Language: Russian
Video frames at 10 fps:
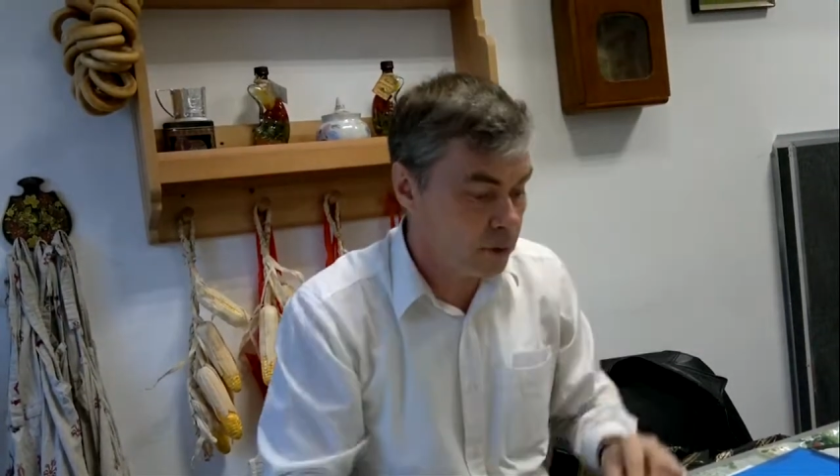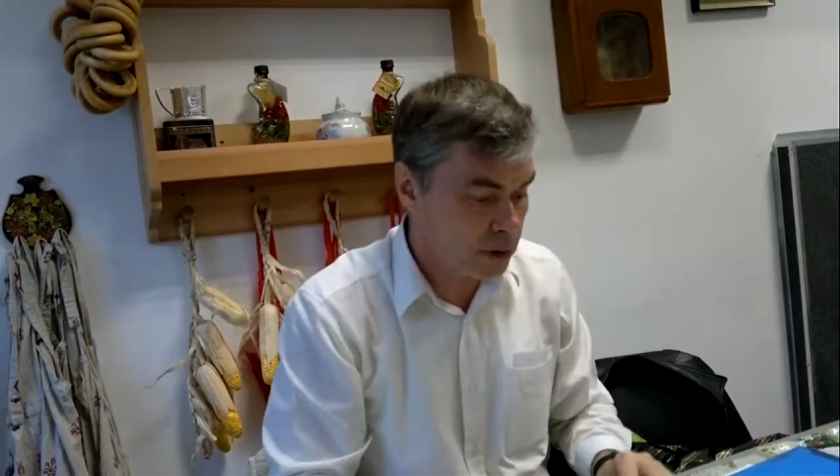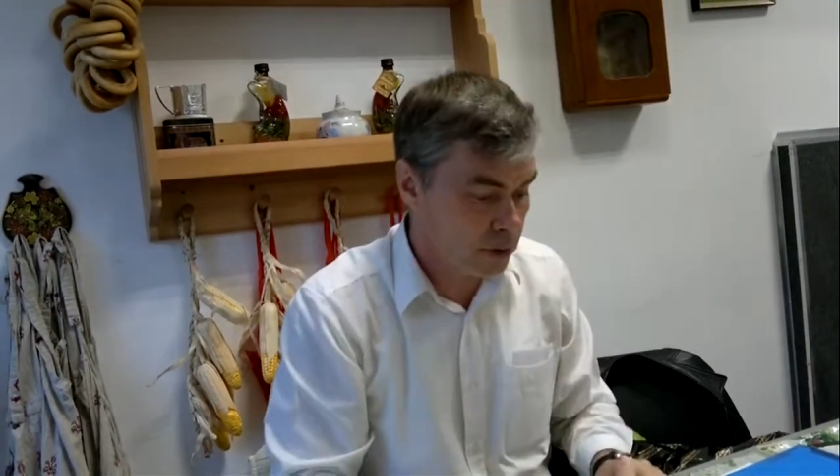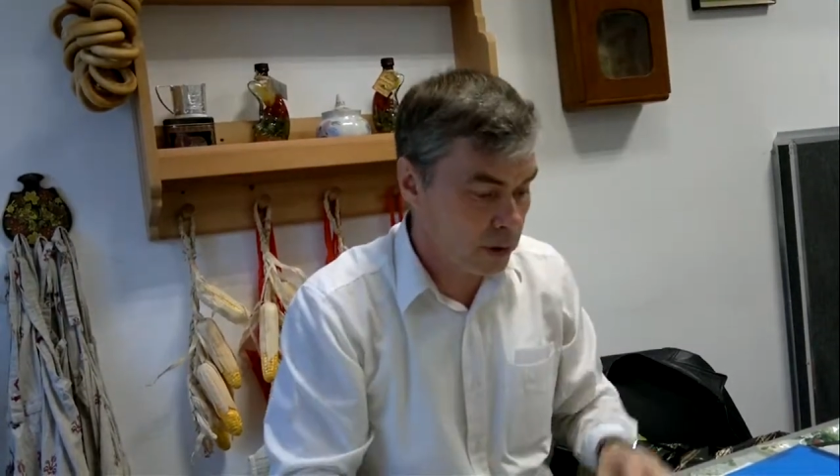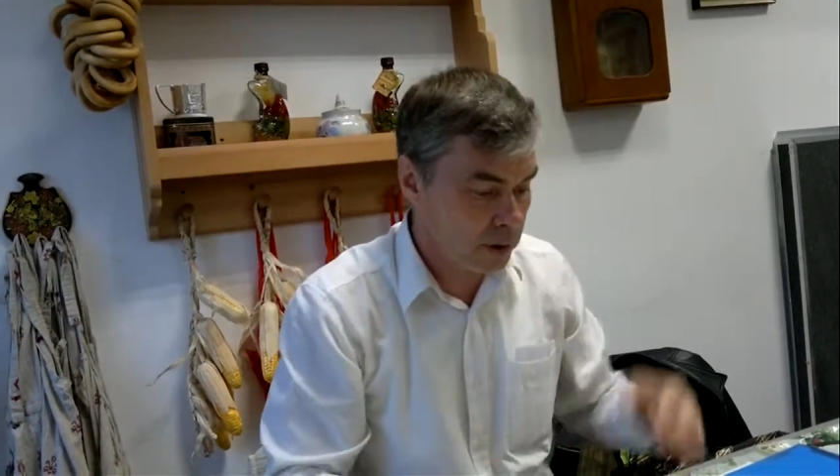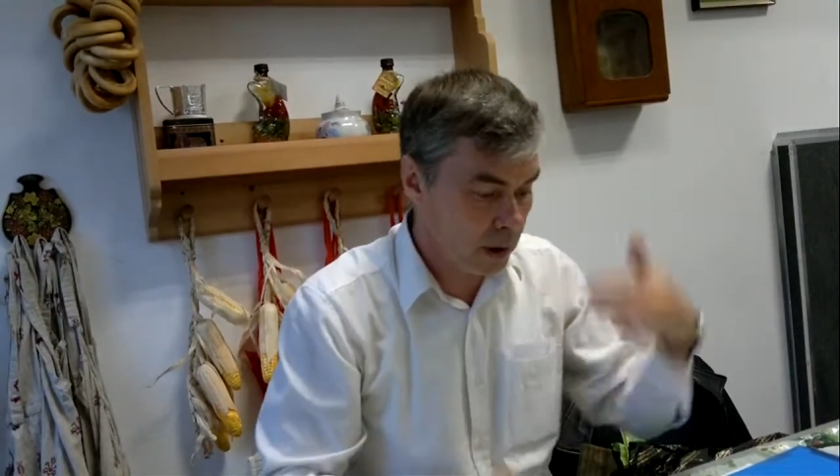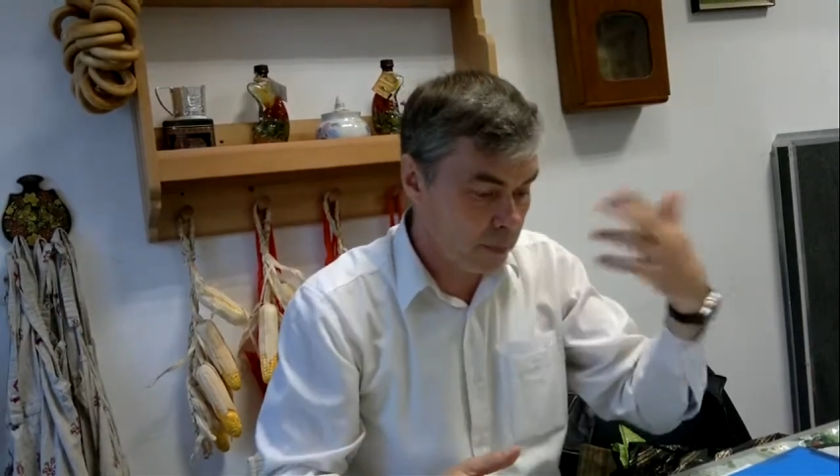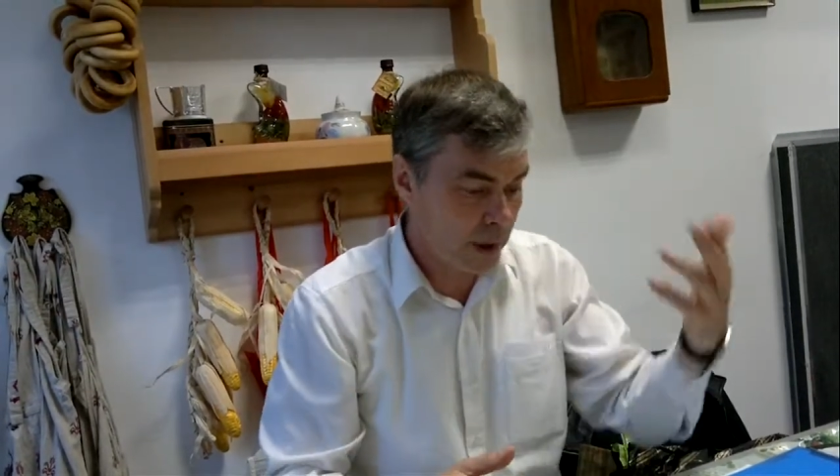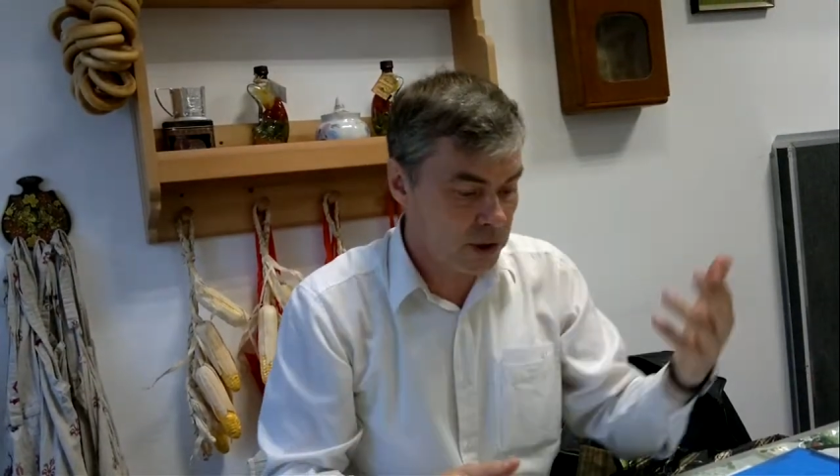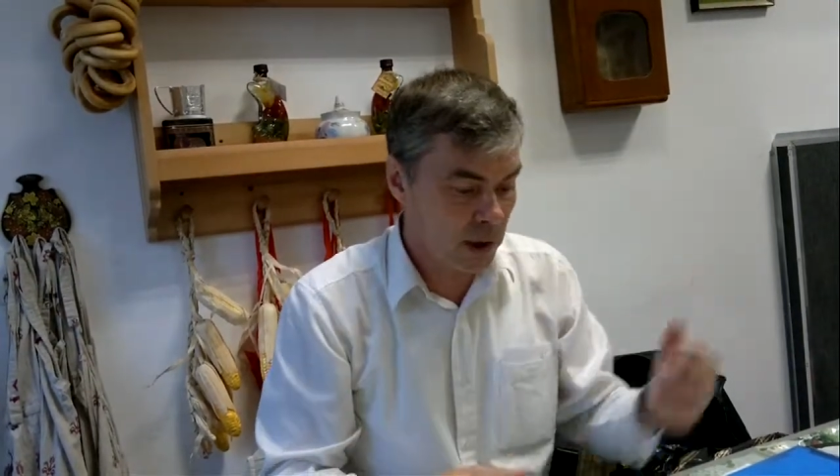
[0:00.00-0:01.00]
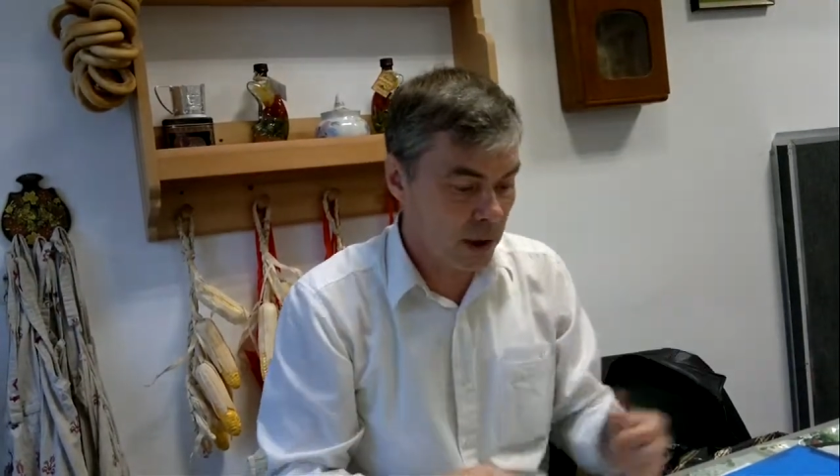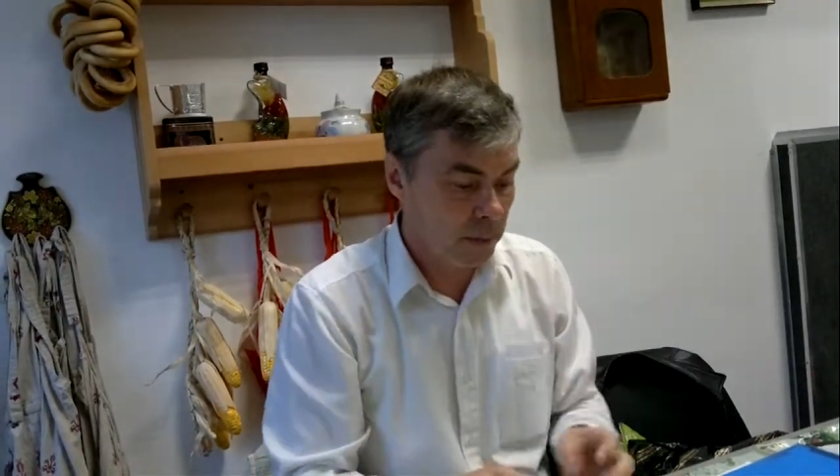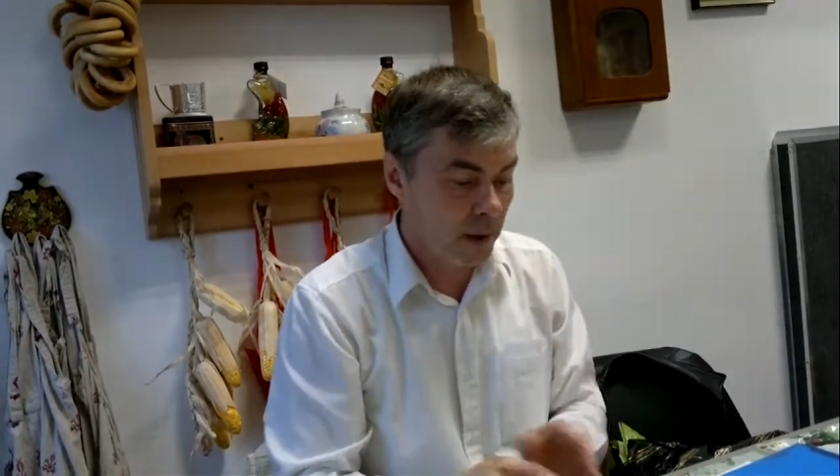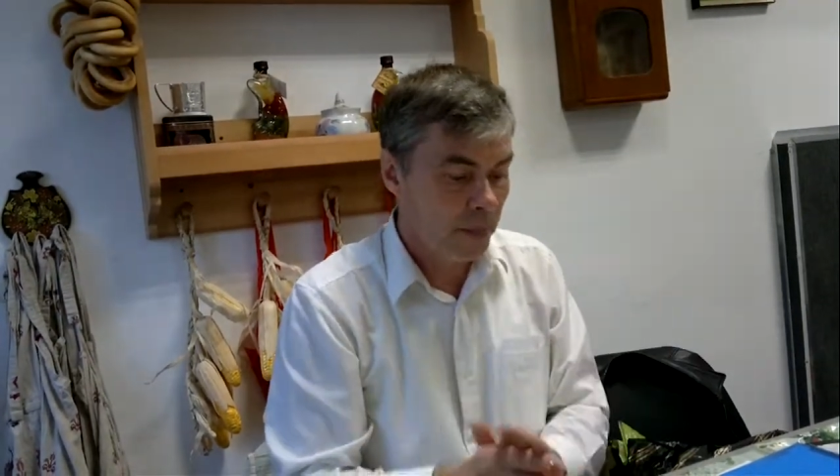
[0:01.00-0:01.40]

То есть вот это опять же up.